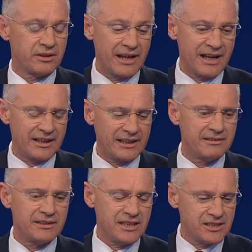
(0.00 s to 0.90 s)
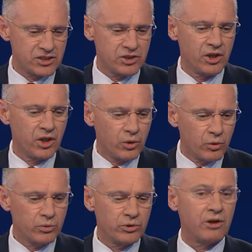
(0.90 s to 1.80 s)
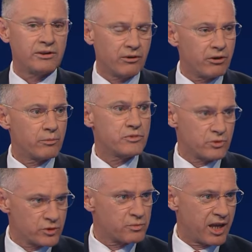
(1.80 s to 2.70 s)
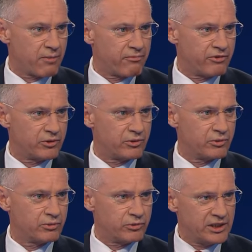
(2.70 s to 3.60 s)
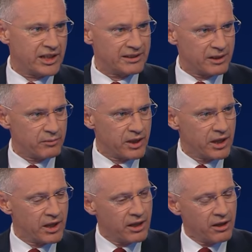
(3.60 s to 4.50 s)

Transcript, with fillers: dem Nachrichtendienst und auch der Korruptionsbekämpfung. Und die hat eben